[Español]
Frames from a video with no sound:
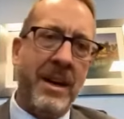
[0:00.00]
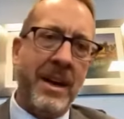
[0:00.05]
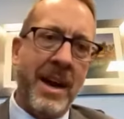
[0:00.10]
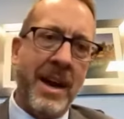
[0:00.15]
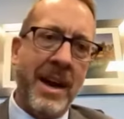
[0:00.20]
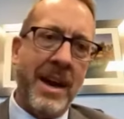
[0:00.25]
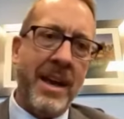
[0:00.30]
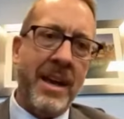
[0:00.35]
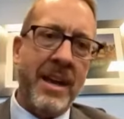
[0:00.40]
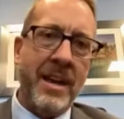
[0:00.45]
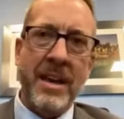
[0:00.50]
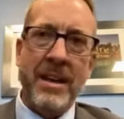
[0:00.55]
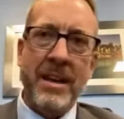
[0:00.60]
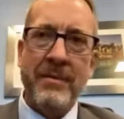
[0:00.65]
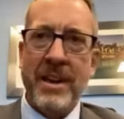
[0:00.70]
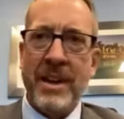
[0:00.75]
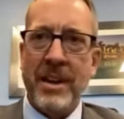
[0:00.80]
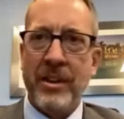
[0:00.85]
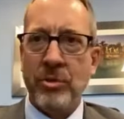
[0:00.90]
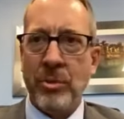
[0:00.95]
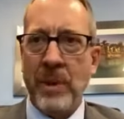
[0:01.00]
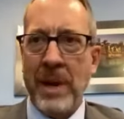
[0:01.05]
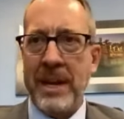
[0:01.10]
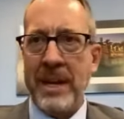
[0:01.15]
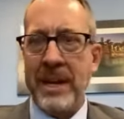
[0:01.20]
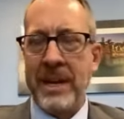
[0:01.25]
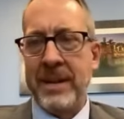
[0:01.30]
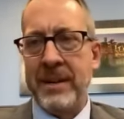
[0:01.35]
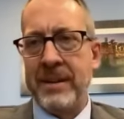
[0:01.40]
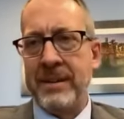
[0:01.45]
Ah, en,
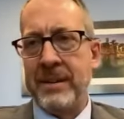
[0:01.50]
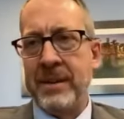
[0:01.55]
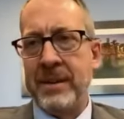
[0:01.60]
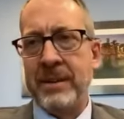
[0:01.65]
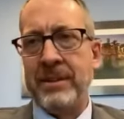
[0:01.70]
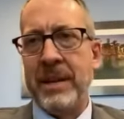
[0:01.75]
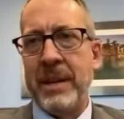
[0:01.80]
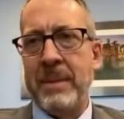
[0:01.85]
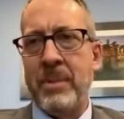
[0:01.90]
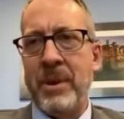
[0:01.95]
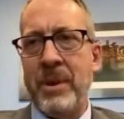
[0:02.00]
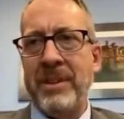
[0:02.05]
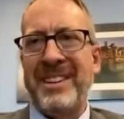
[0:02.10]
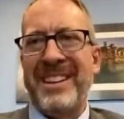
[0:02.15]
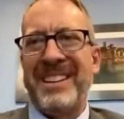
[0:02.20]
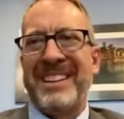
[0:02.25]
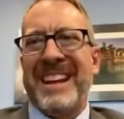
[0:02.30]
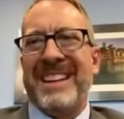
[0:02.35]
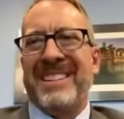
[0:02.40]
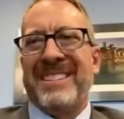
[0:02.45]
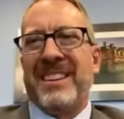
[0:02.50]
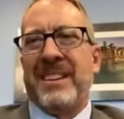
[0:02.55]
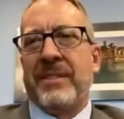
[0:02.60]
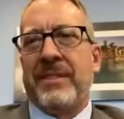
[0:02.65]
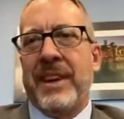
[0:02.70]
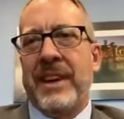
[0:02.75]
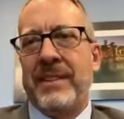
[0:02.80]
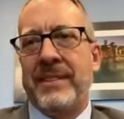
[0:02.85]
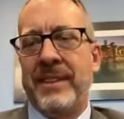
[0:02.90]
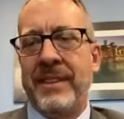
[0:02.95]
Venezuela después de tantas
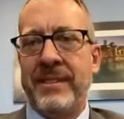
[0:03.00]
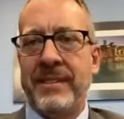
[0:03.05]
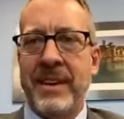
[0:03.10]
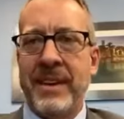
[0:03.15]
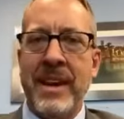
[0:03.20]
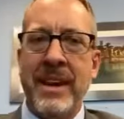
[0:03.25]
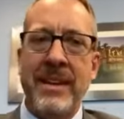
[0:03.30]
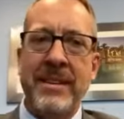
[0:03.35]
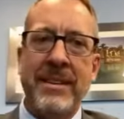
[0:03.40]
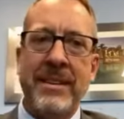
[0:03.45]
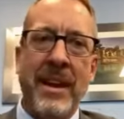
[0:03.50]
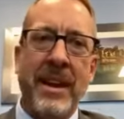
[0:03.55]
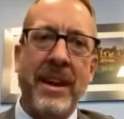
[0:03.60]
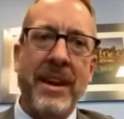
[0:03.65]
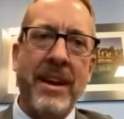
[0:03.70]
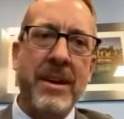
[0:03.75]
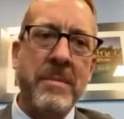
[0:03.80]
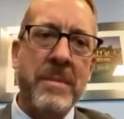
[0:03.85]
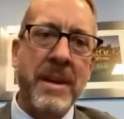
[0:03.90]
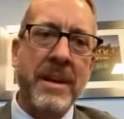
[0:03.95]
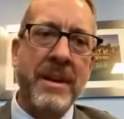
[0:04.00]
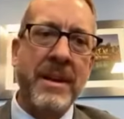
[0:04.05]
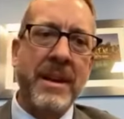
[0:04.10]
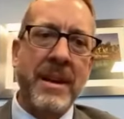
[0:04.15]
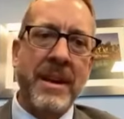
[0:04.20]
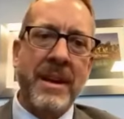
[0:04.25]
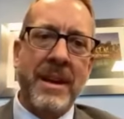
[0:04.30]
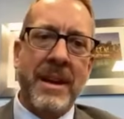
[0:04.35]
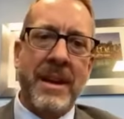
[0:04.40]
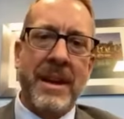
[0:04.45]
veces que ese régimen
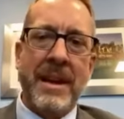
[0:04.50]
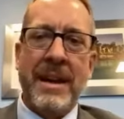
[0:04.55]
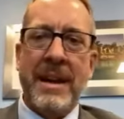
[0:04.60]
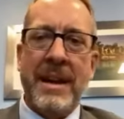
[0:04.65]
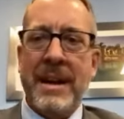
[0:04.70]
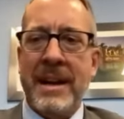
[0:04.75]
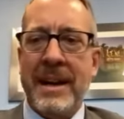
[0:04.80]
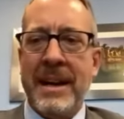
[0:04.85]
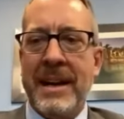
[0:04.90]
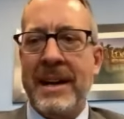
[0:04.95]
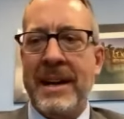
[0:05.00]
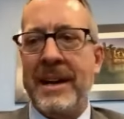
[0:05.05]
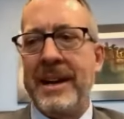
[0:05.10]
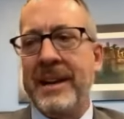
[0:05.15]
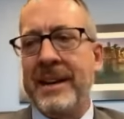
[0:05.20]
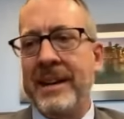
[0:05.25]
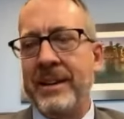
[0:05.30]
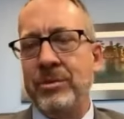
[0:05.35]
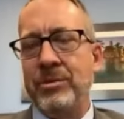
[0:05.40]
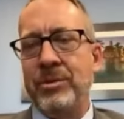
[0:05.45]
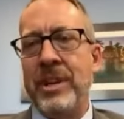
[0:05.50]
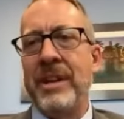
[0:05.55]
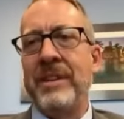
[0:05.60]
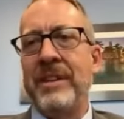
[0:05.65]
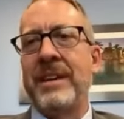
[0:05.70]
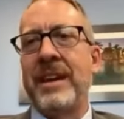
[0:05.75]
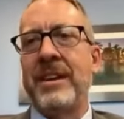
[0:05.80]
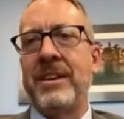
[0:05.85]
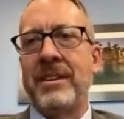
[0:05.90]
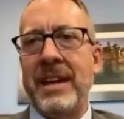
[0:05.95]
ha,
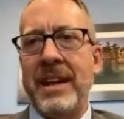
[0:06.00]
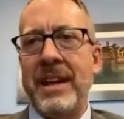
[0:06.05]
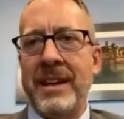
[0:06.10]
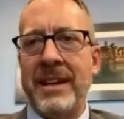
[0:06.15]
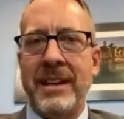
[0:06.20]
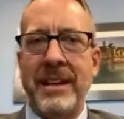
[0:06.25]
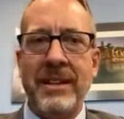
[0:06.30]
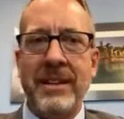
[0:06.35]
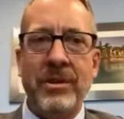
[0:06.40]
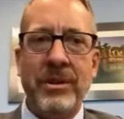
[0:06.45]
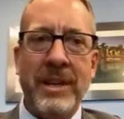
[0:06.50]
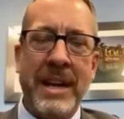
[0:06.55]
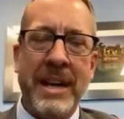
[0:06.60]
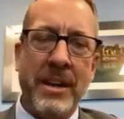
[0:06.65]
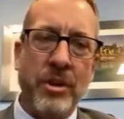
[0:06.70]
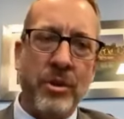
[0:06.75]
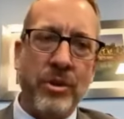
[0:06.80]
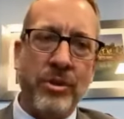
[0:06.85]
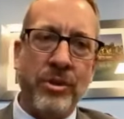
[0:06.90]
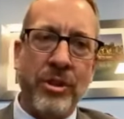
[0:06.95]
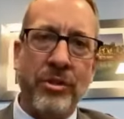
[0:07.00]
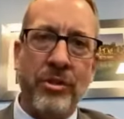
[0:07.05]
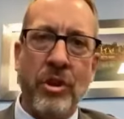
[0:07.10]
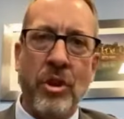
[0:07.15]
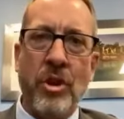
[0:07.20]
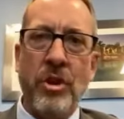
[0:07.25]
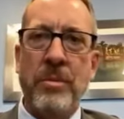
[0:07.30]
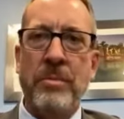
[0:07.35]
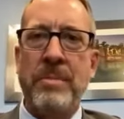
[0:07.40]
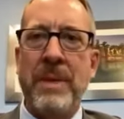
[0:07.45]
utilizado la,
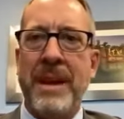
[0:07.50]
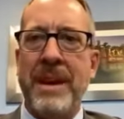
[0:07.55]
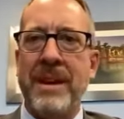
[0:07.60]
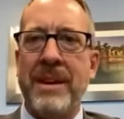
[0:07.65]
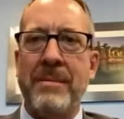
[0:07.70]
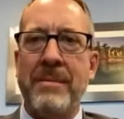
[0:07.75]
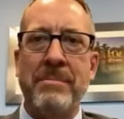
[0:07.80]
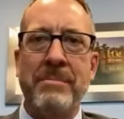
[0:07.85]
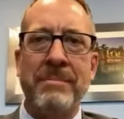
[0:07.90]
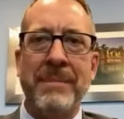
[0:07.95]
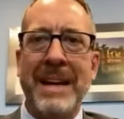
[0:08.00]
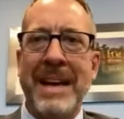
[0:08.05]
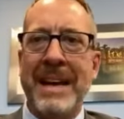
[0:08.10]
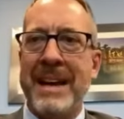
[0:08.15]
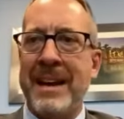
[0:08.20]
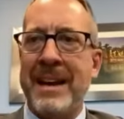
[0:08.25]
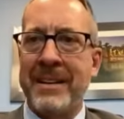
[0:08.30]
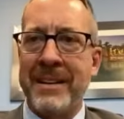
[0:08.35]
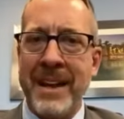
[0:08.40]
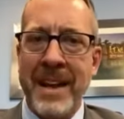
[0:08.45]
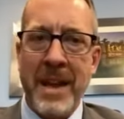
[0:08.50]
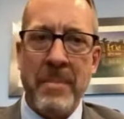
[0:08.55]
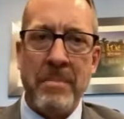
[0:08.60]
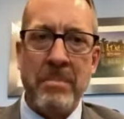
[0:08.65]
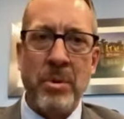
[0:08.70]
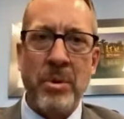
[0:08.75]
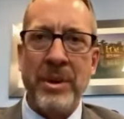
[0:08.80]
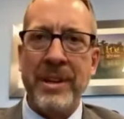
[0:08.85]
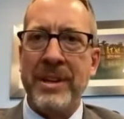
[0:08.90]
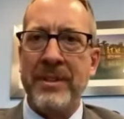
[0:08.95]
negociación para ganar
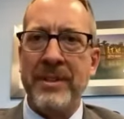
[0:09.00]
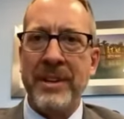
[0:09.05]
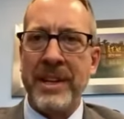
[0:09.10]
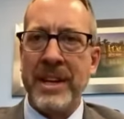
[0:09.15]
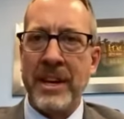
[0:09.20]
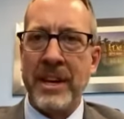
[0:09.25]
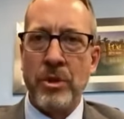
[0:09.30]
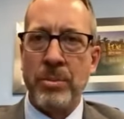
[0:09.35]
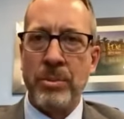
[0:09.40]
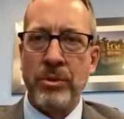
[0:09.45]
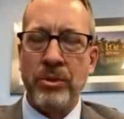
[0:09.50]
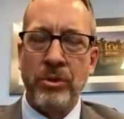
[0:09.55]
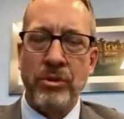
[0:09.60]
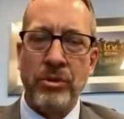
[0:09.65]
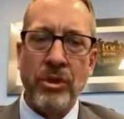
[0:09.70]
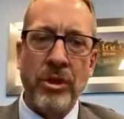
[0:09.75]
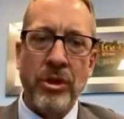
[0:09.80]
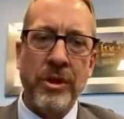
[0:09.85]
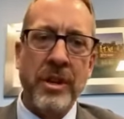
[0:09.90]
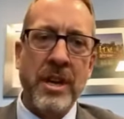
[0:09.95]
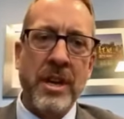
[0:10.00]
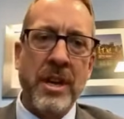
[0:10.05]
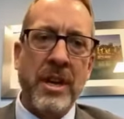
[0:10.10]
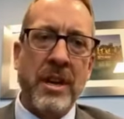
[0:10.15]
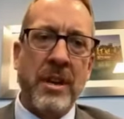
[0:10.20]
tiempo y dividir la oposición.